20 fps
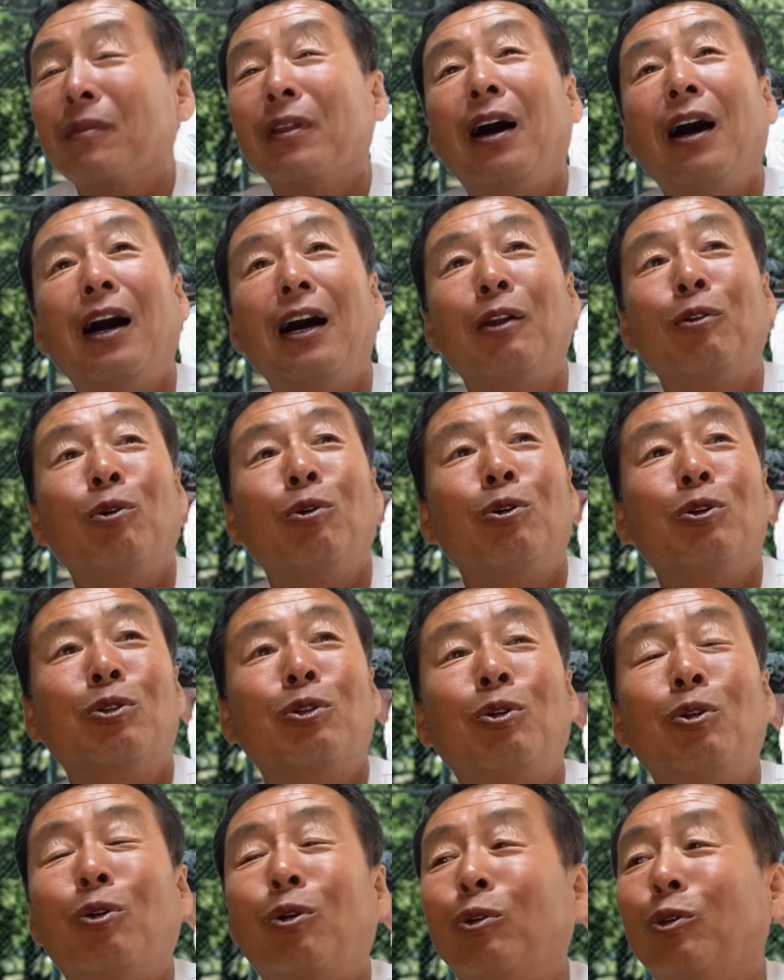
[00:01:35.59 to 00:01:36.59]
あの、そ
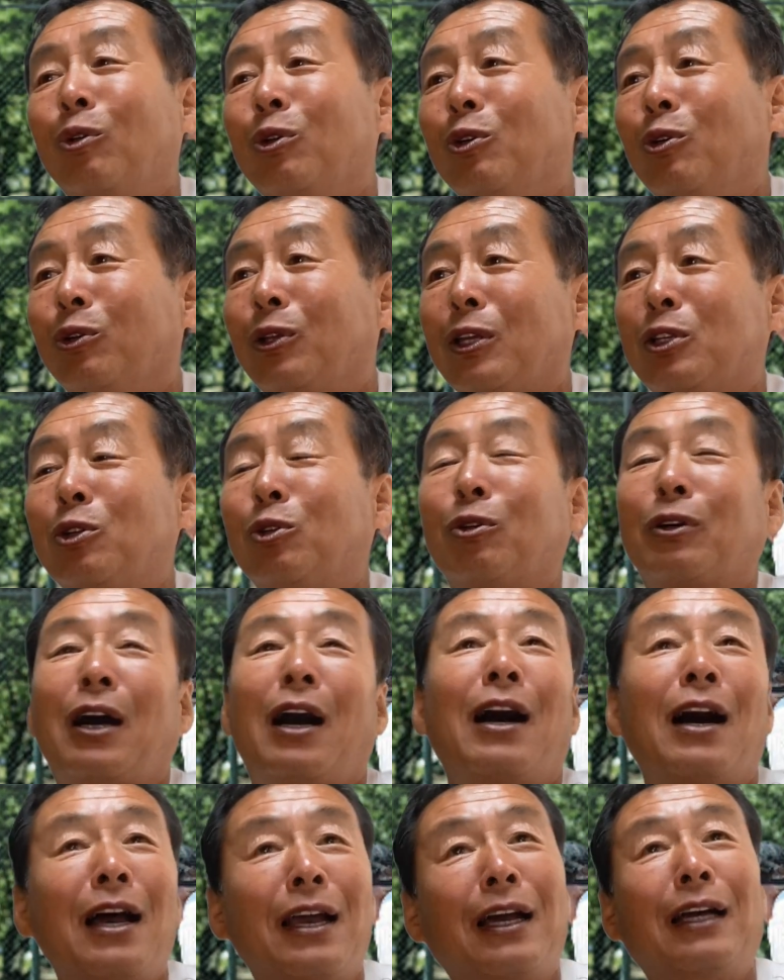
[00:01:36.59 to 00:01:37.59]
のことによってちょっと
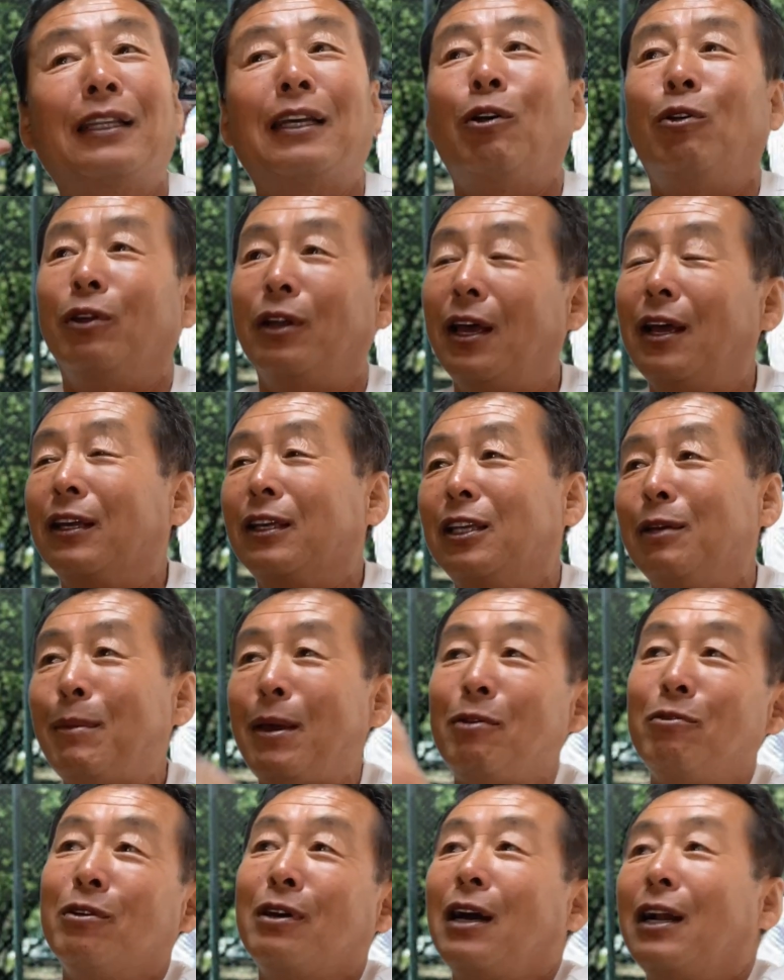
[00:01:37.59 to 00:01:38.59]
考え方をね、決め
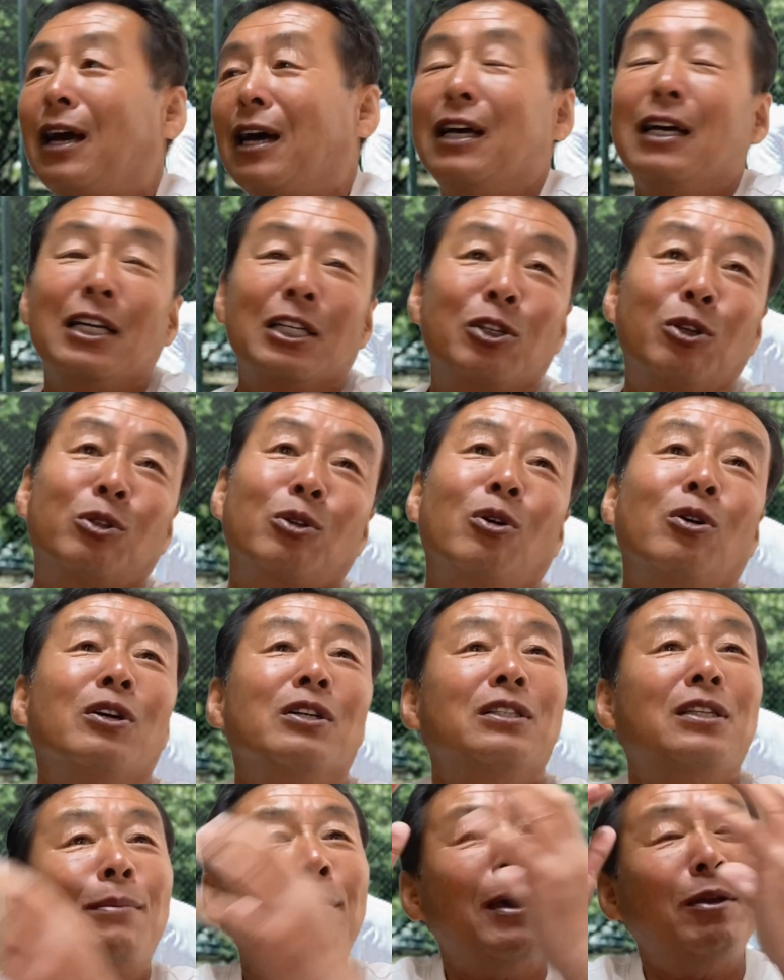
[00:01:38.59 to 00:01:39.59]
るから、ちょっと
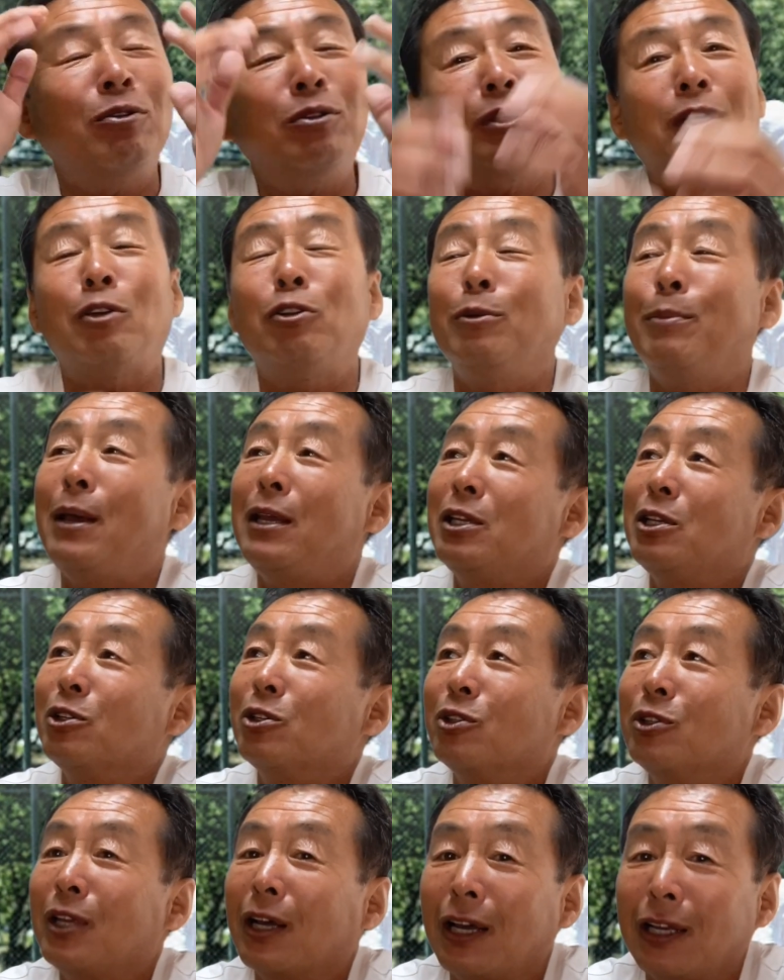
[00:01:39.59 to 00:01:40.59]
攻めるっていうイメージに
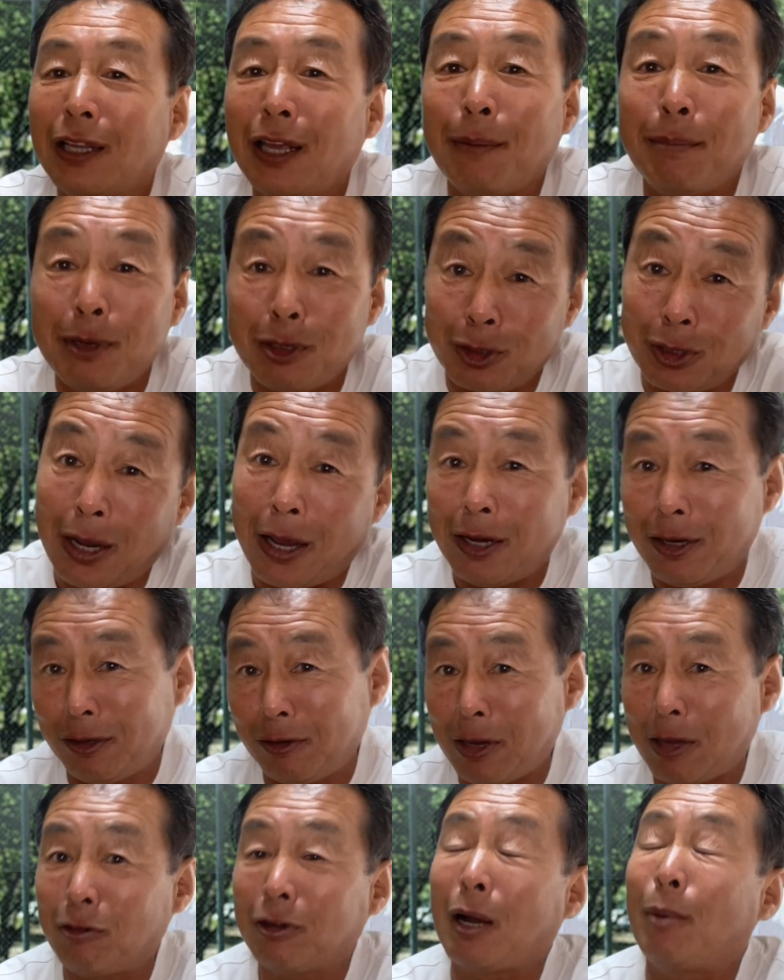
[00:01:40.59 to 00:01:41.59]
するだけでミスが減
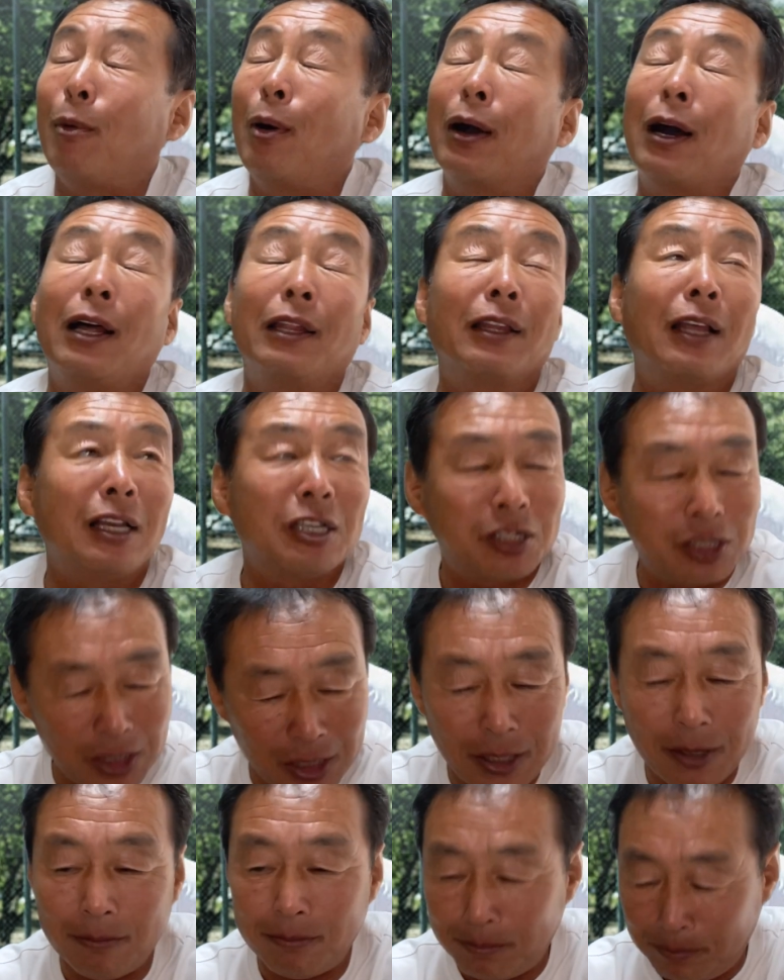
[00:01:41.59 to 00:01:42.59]
るかもわかんない
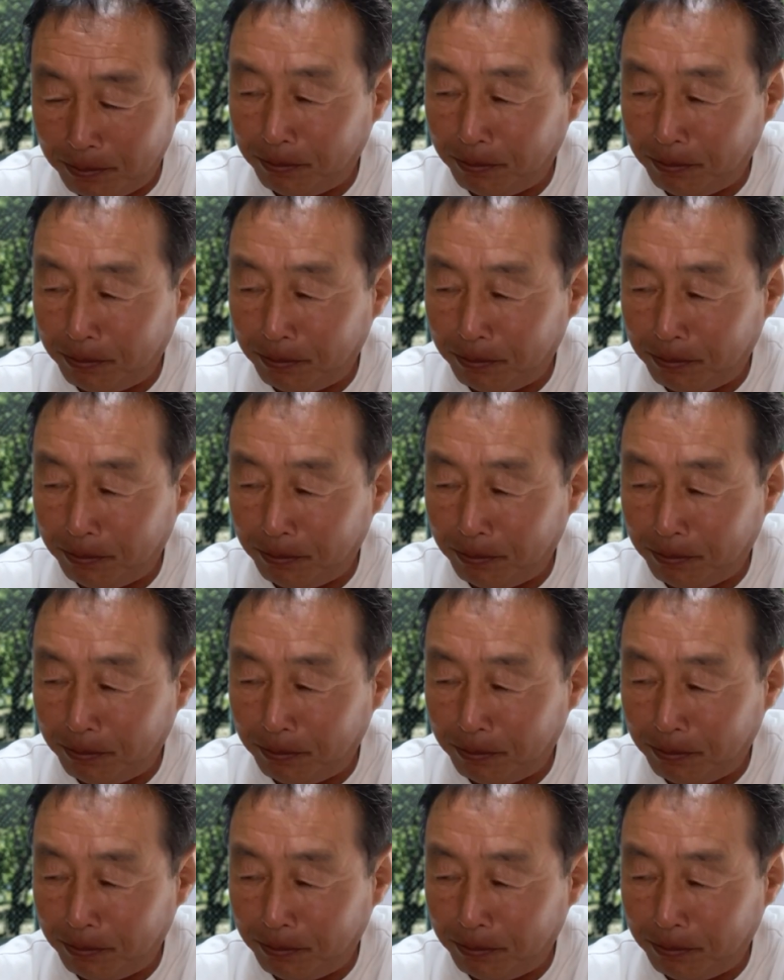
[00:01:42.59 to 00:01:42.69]
し、